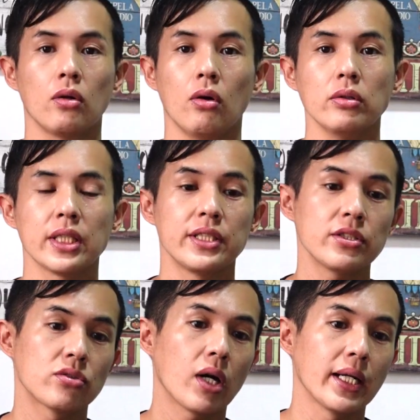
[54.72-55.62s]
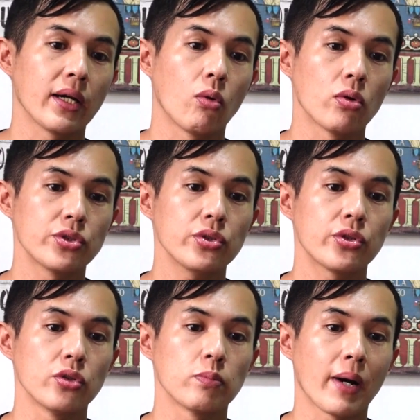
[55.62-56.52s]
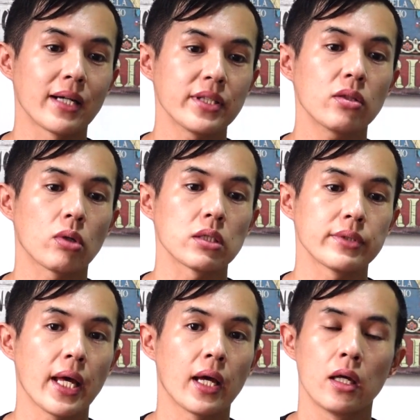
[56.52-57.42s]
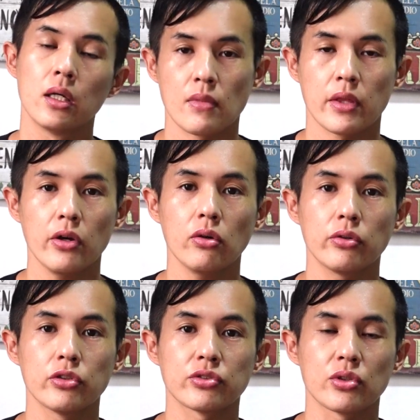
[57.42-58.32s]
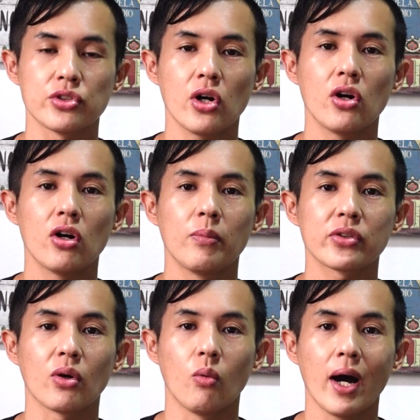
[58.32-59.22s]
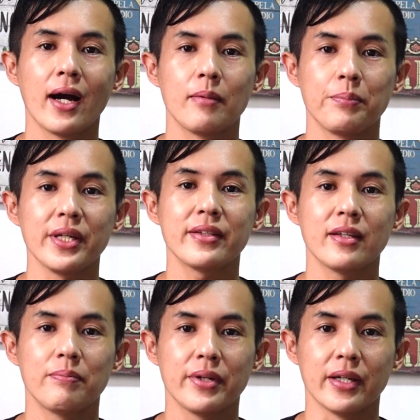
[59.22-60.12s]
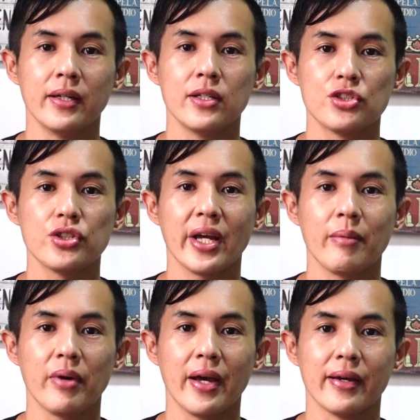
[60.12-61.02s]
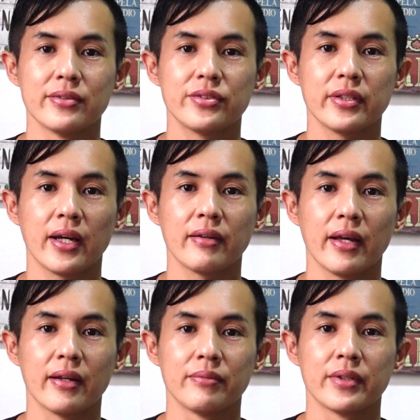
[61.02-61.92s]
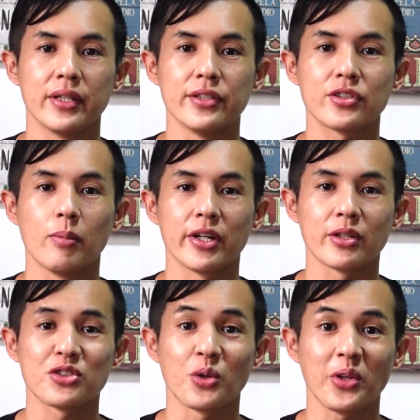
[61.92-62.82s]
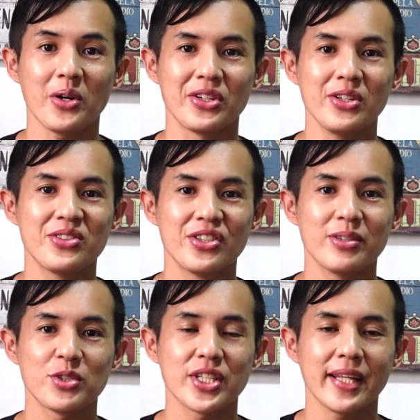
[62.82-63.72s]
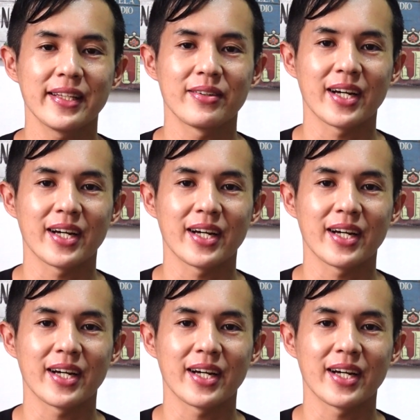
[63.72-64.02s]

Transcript: ほんで湿度がね、59%ですね。今日のニュースの情報元は PTB、GMA、CNN、イスコマリナーの YouTube チャンネル